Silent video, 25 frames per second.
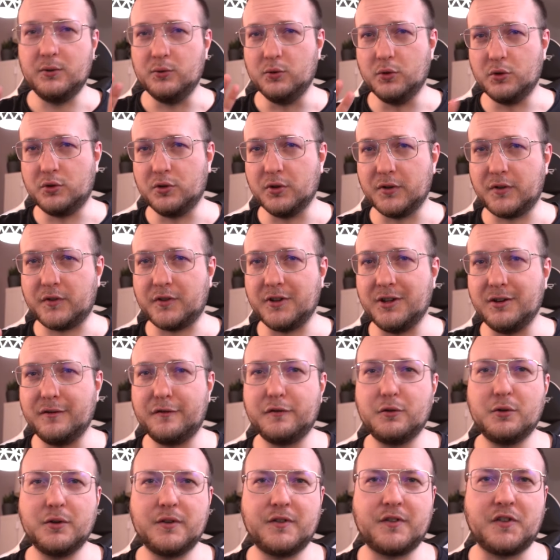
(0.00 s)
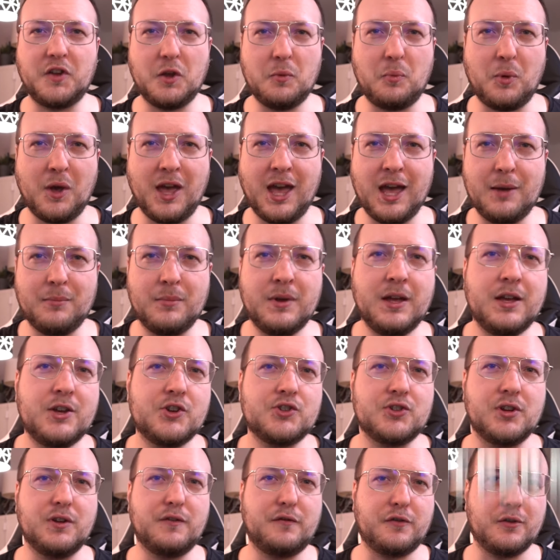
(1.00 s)
Nur kurz zur Info, CPM
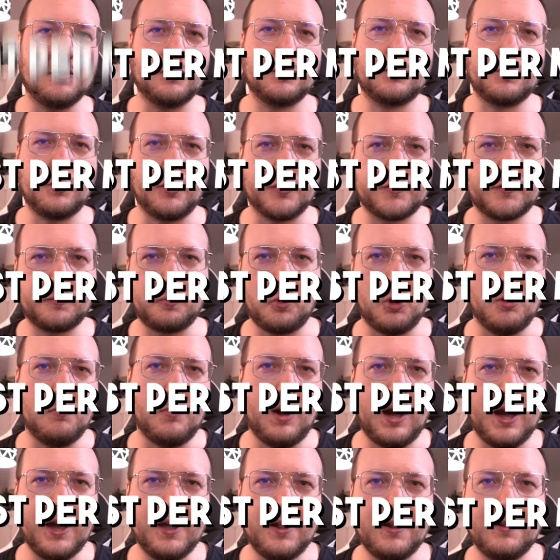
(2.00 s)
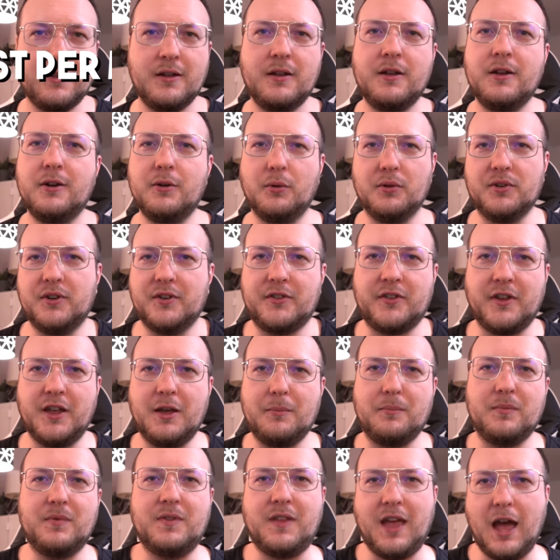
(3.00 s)
steht für Cost per Mile und ist
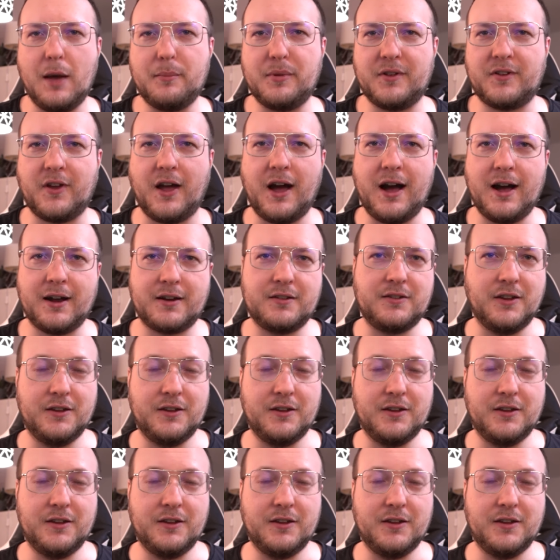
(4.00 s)
eben der Betrag,